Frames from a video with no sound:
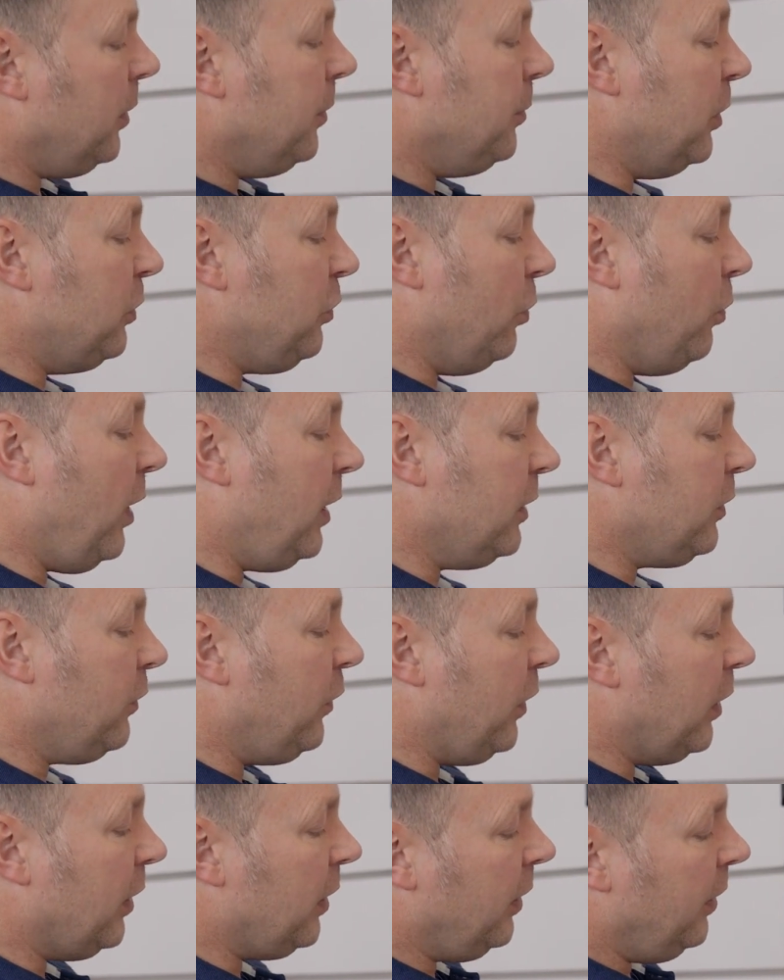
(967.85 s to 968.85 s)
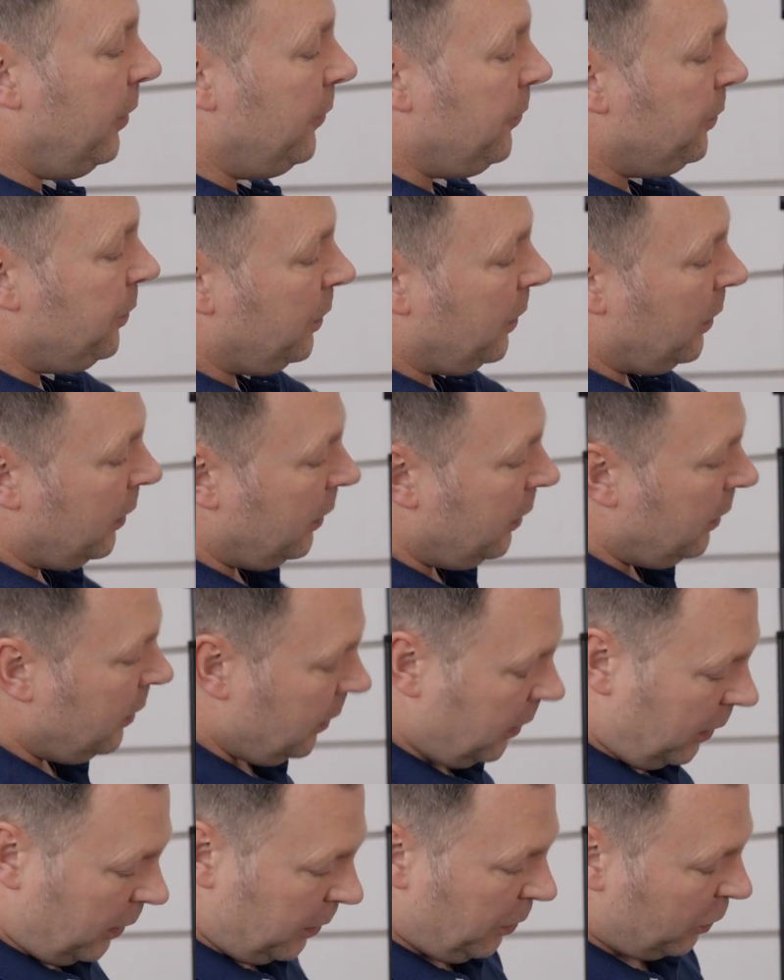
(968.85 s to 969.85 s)
będzie łatwiej.
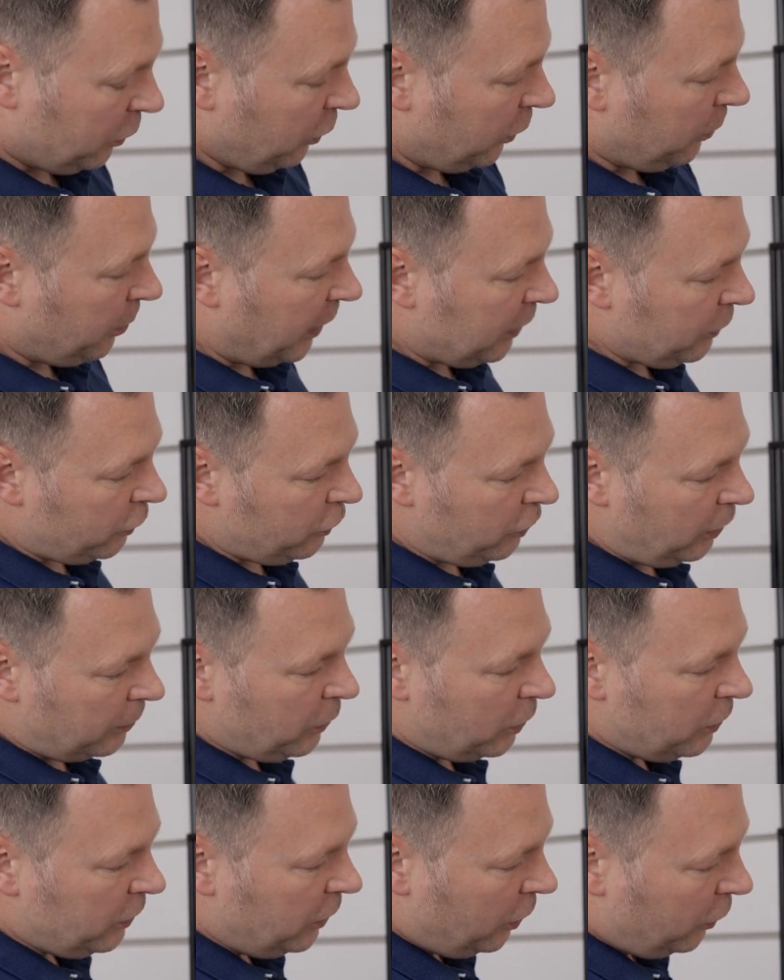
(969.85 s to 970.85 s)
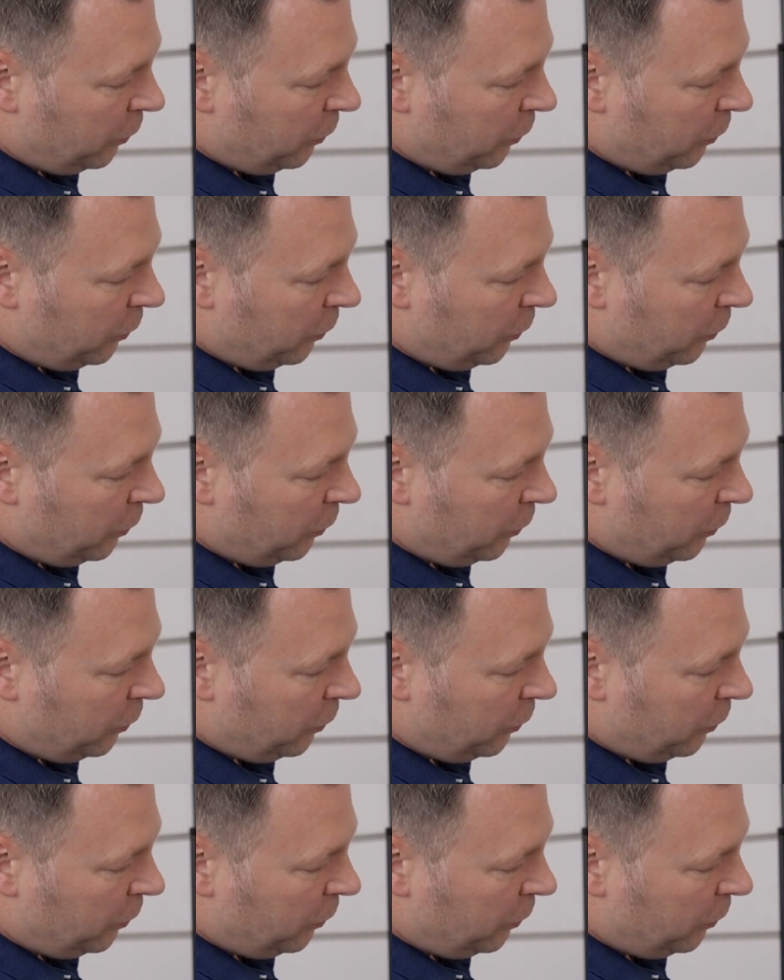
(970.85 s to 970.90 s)
Chyba, że jest bardzo ciemno i nie